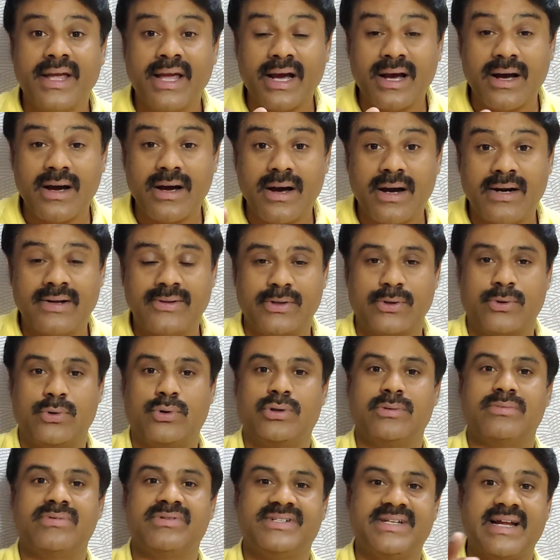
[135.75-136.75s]
எக்காரத்தை
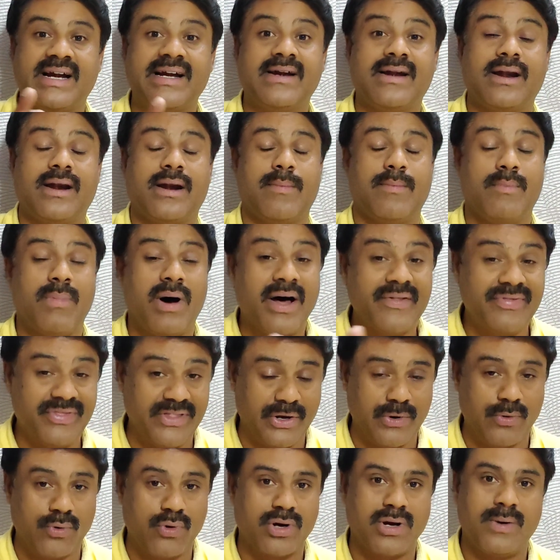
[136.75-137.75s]
மட்டும் சென்டரை
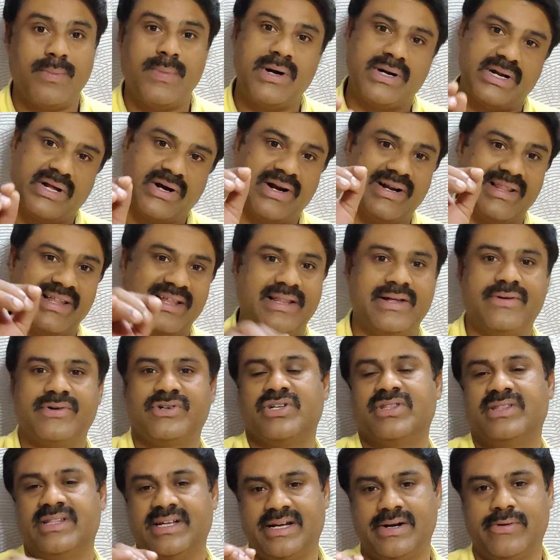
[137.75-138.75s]
மாற்றி கொடுக்க மாட்டேங்கிறது இந்த
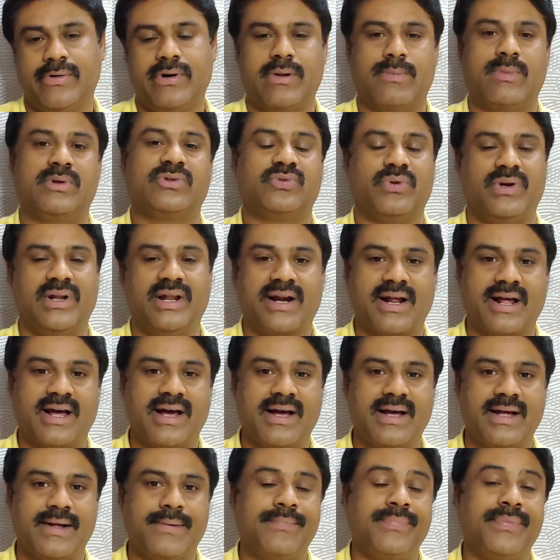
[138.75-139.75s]
வருஷம் திட்டவட்டமாக
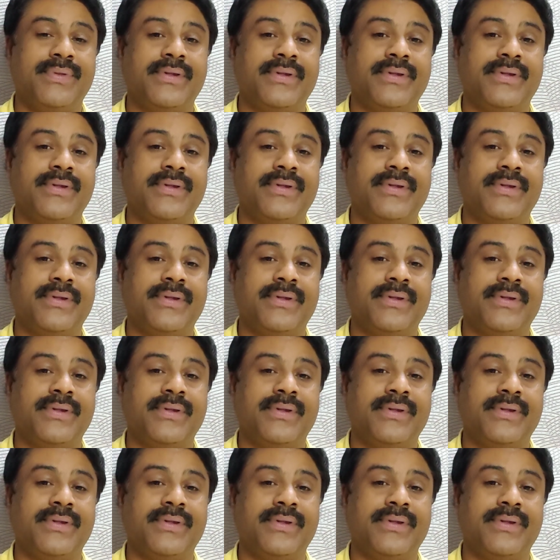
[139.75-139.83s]
சொல்லியிருக்காங்க